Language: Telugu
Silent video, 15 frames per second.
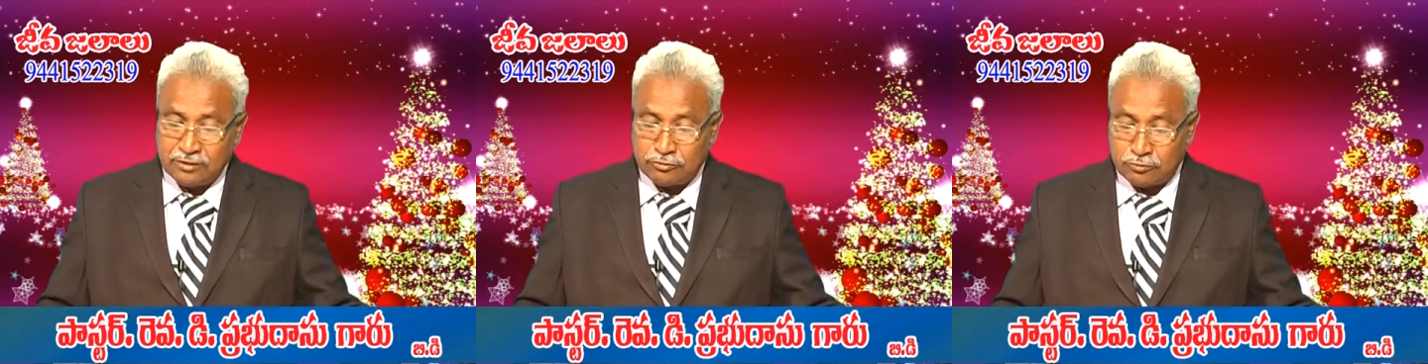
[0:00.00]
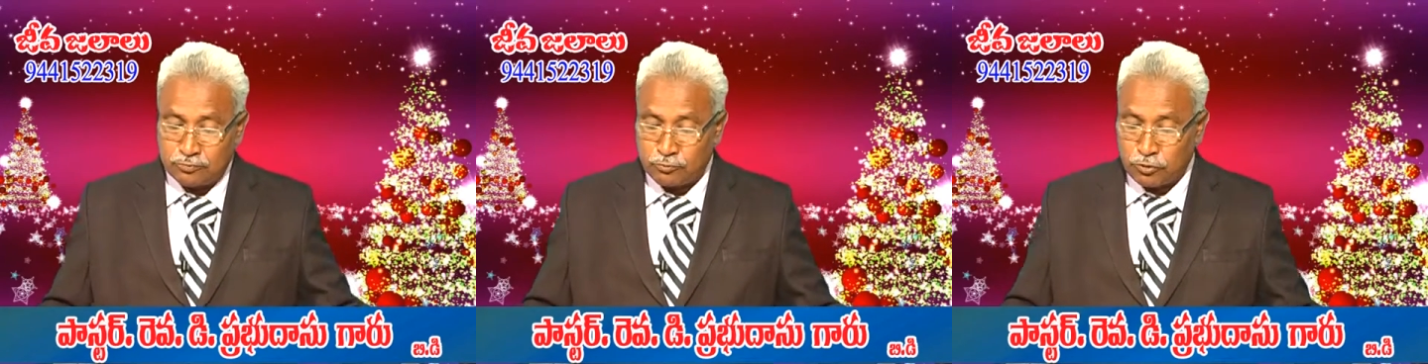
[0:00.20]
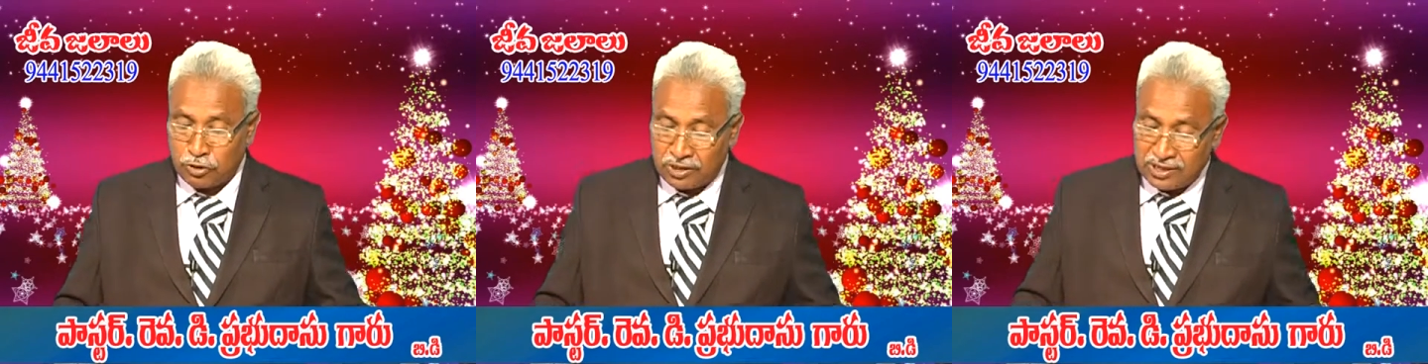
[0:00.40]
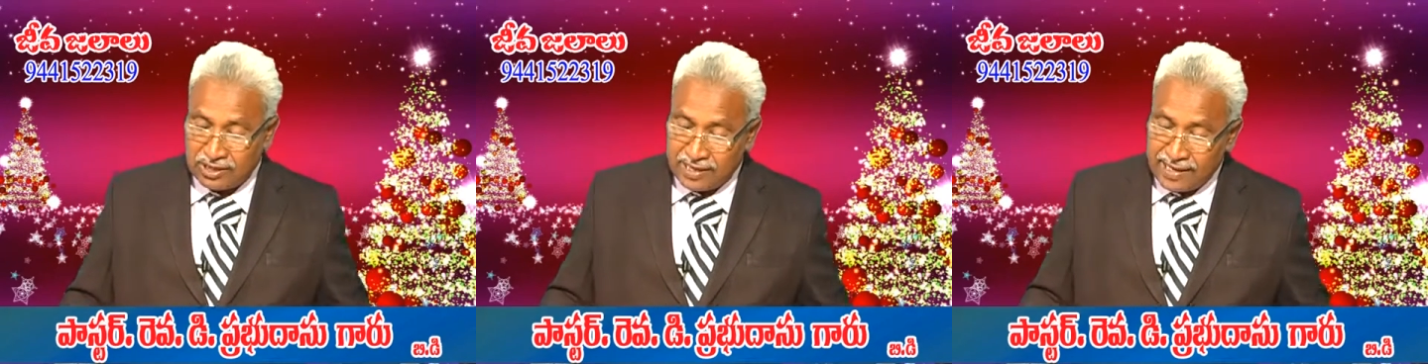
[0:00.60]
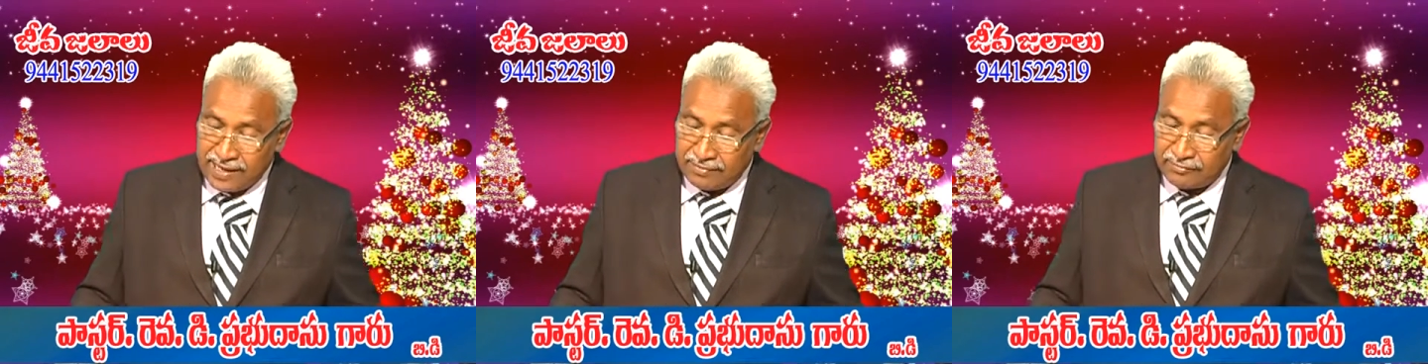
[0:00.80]
టు
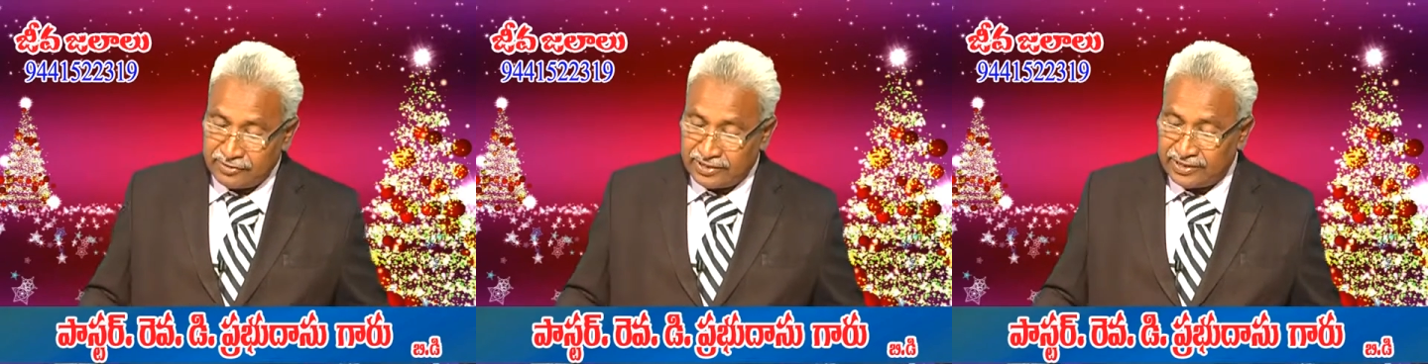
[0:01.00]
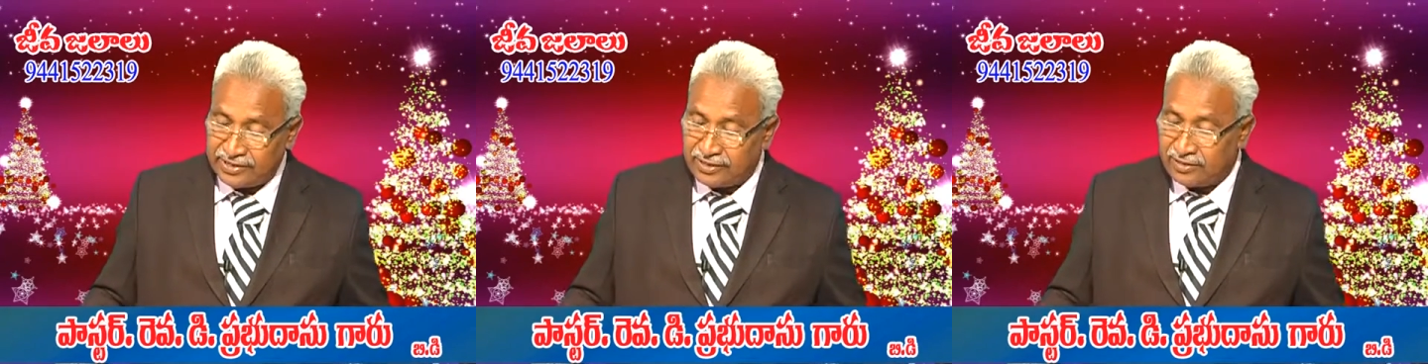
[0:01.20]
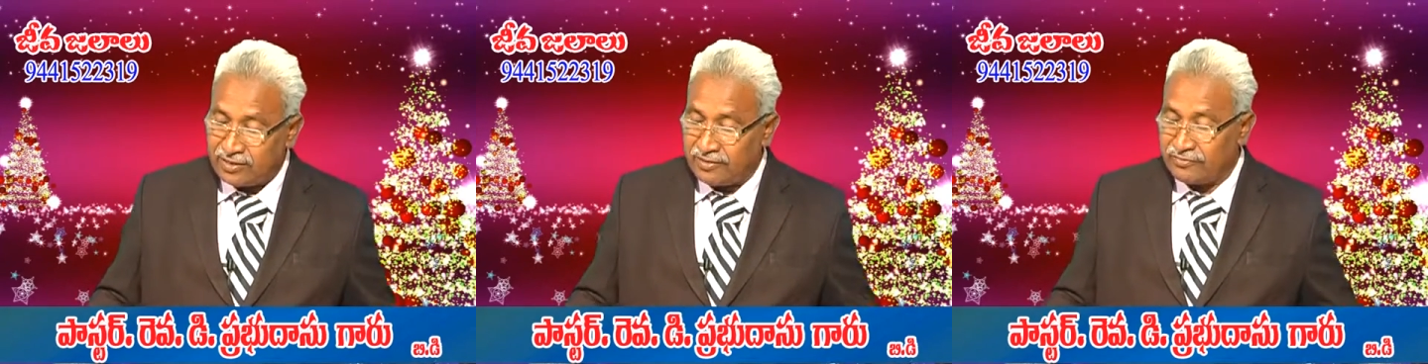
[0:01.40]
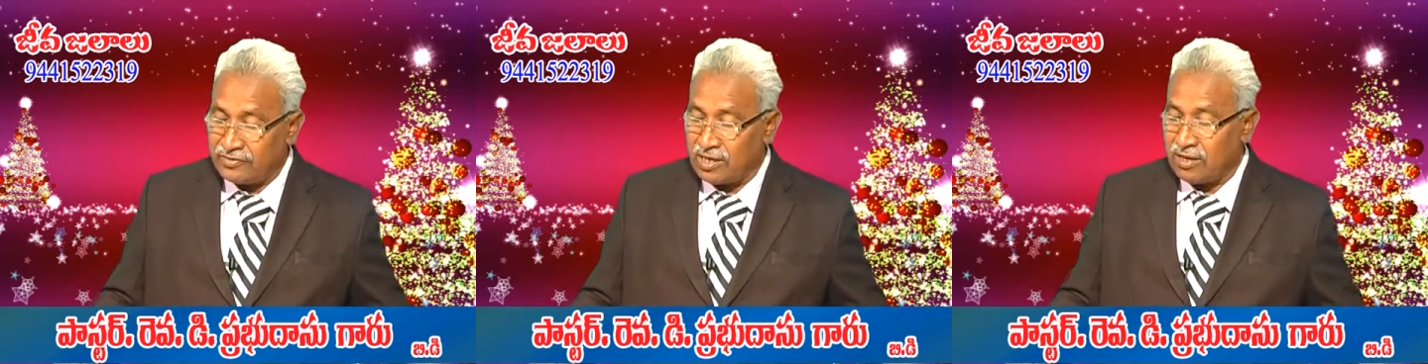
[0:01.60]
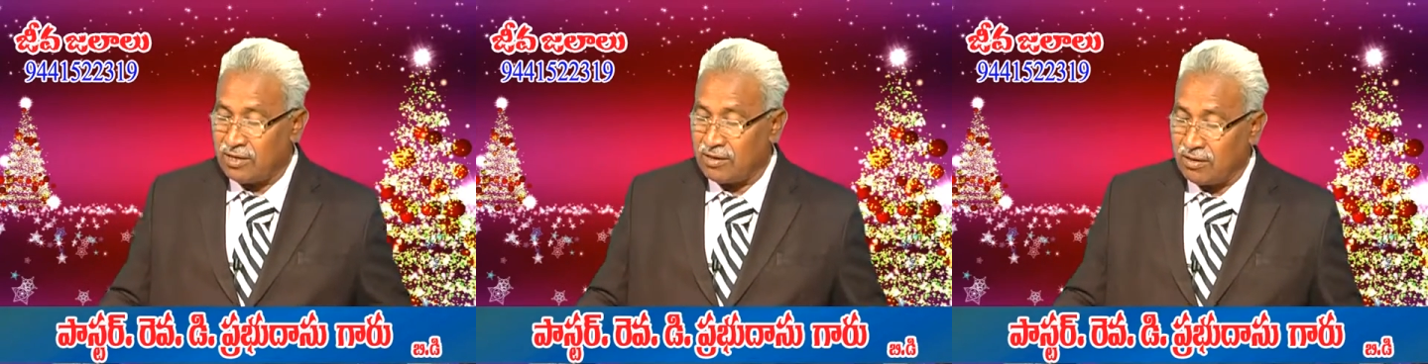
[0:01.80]
ప్రొక్లైమ్ ది ఇయర్ ఆఫ్
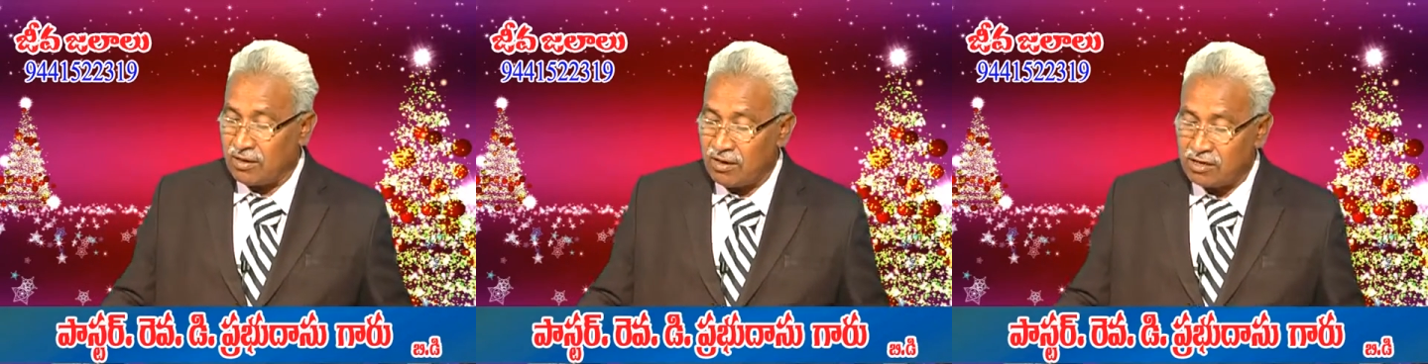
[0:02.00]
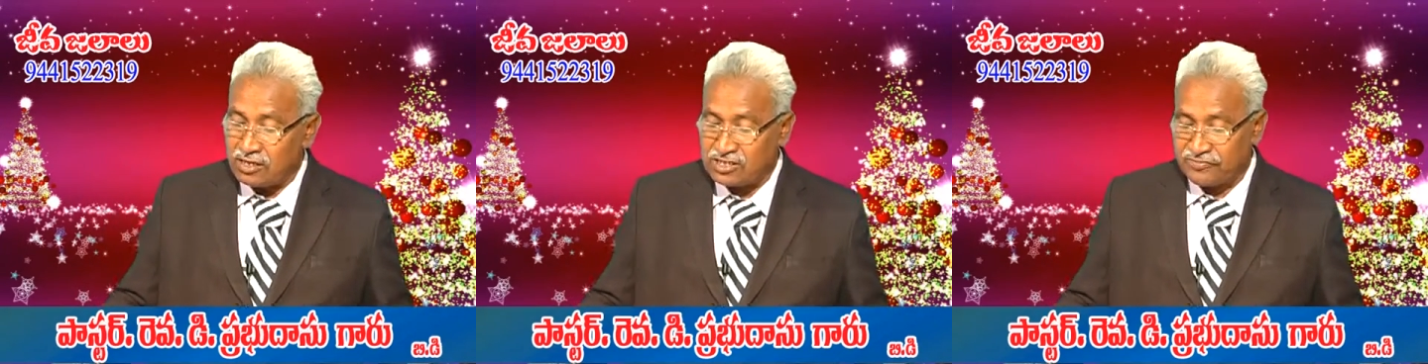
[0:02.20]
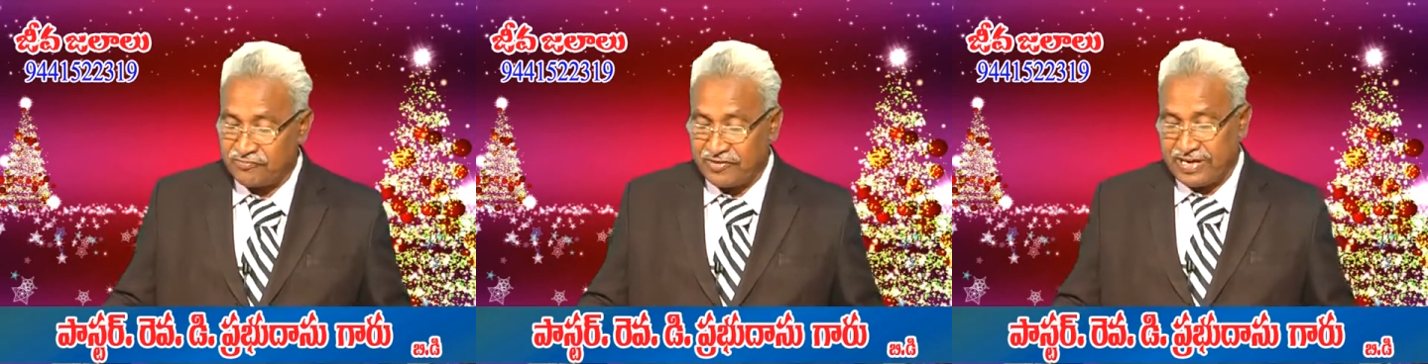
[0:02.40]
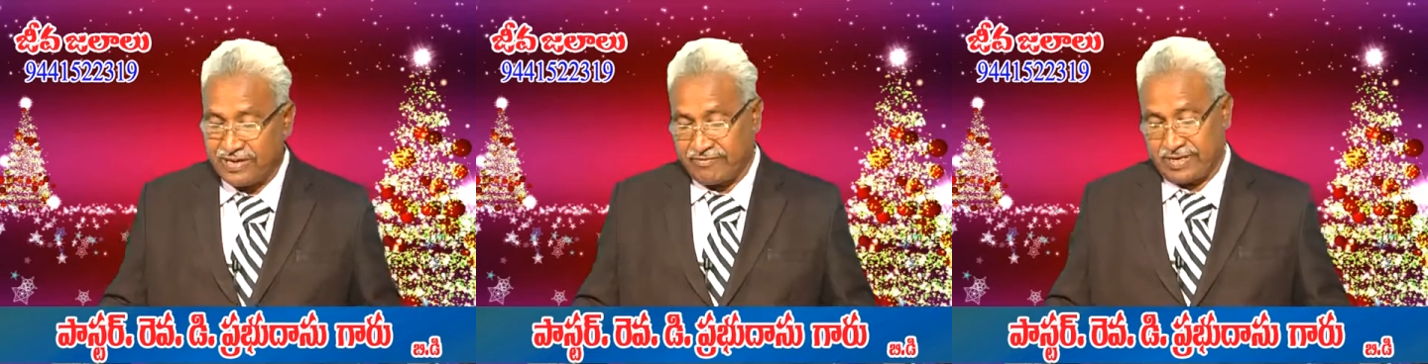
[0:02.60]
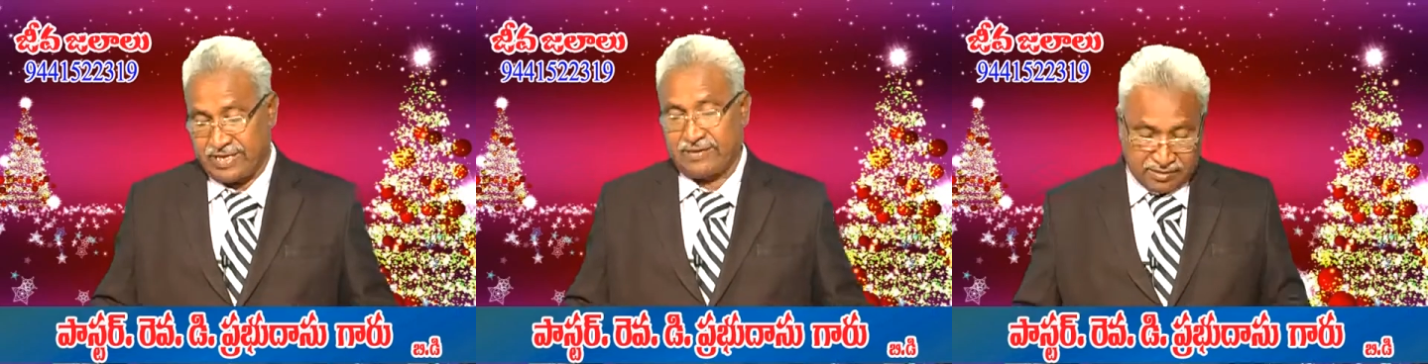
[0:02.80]
ద లార్డ్స్
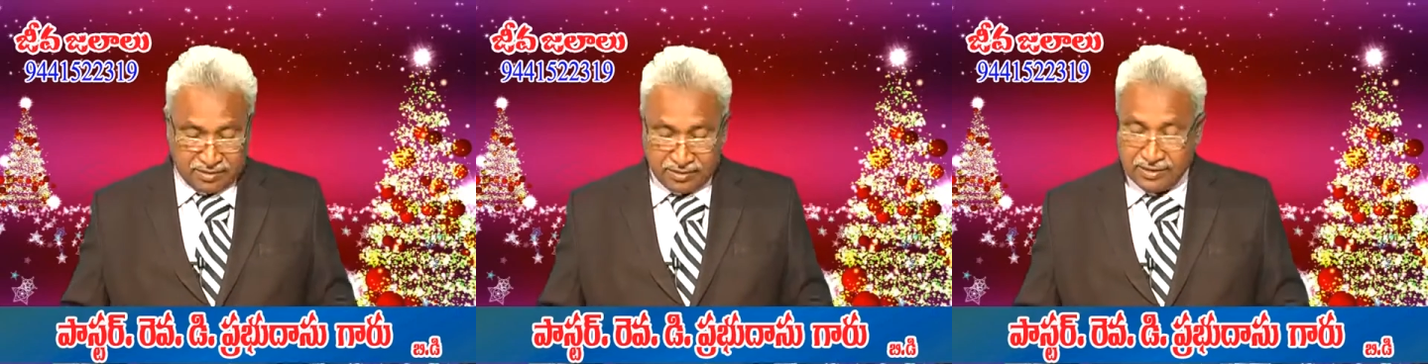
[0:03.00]
ఫేవర్